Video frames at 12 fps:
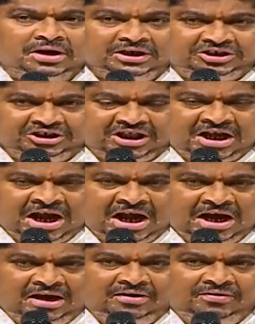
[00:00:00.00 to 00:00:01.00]
ఖచ్చితంగా
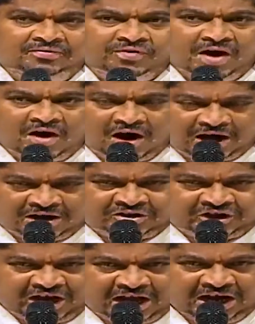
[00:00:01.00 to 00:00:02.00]
వ్యవహారం
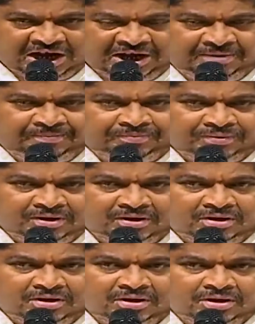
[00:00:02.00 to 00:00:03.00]
చేయాలని
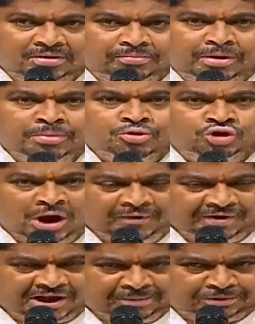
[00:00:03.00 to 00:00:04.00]
మేము ముందుగా
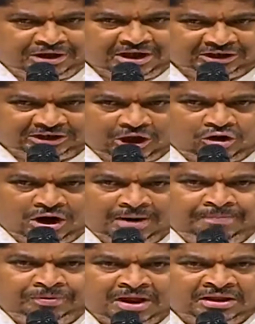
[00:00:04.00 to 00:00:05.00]
విజ్ఞప్తి చేస్తూ
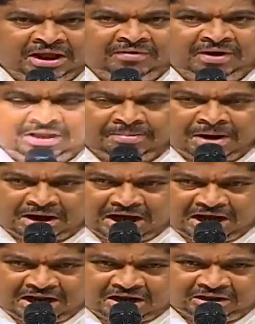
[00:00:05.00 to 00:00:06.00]
ఉన్నాం దాని తర్వాత మా
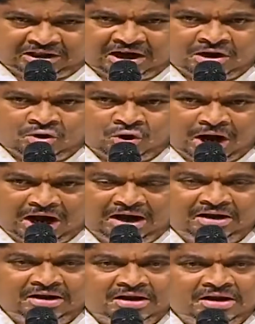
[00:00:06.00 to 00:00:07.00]
కార్యకర్తలను కూడా
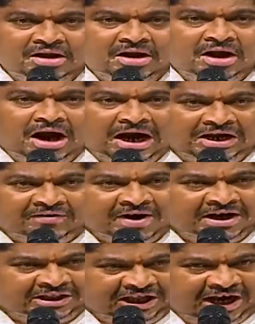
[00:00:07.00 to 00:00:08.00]

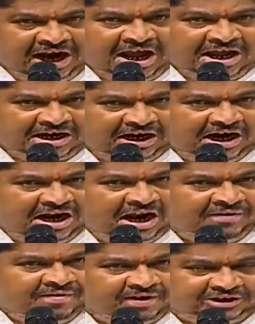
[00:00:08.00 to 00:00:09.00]
అటువంటి తేడా
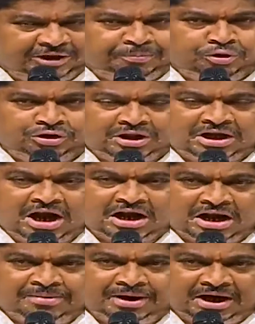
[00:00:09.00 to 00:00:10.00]
ఎక్కడైనా వివక్షపూరితంగా
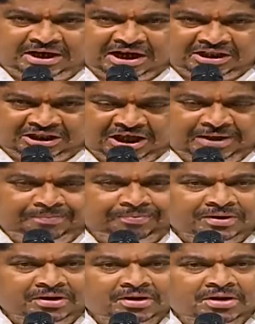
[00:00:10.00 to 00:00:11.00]
కనబడ్డట్టయితే
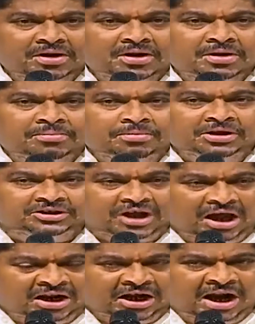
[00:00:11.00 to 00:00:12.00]
మీ
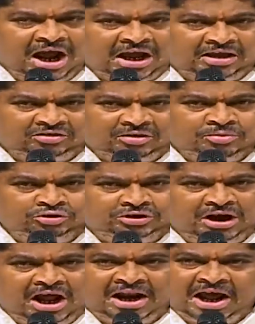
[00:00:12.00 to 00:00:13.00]
స్థానిక నాయకత్వము
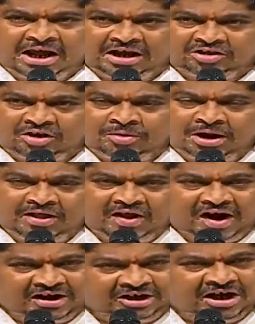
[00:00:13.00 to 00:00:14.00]
జిల్లా నాయకత్వం లేదా
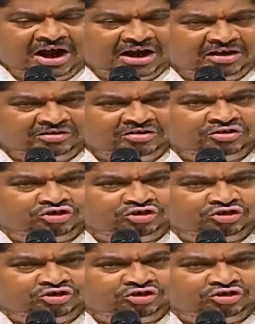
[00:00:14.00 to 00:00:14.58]
రాష్ట్ర నాయకత్వం